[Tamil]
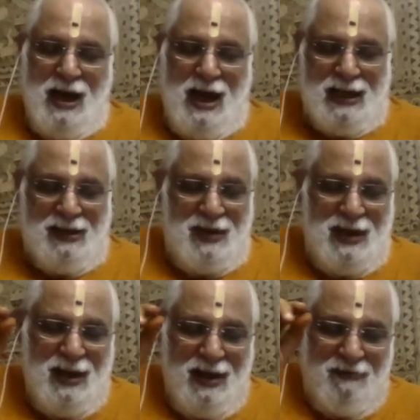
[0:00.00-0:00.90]
ஆகவே
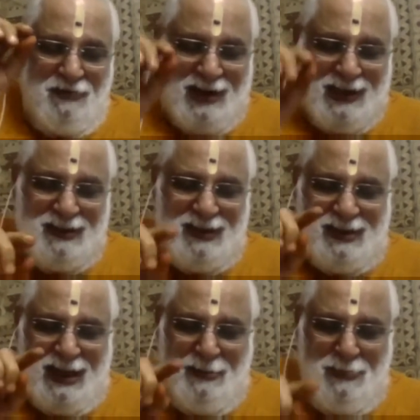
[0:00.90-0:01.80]

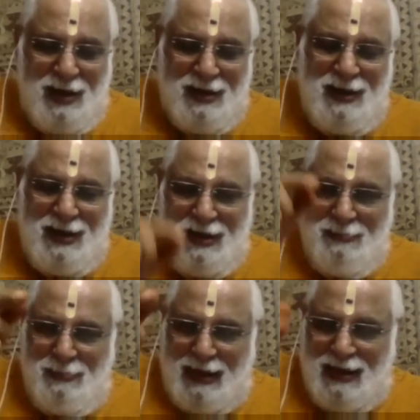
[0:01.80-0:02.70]
வடதிசை மருங்கின்
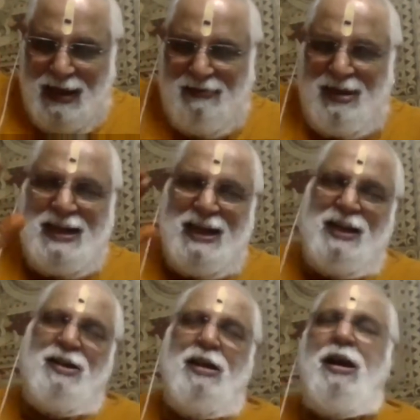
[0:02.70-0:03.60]
மன்னவர்
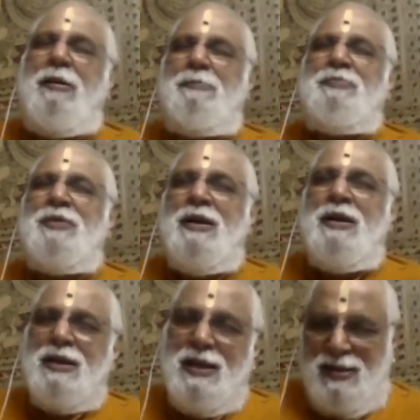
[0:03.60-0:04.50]
எல்லாம்
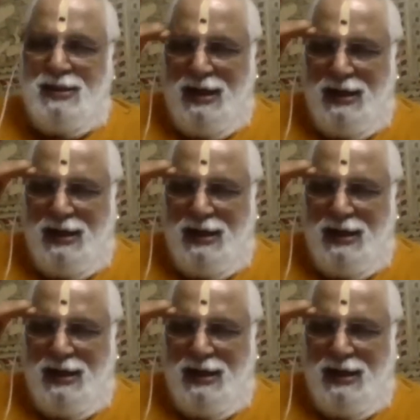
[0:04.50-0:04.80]
இந்த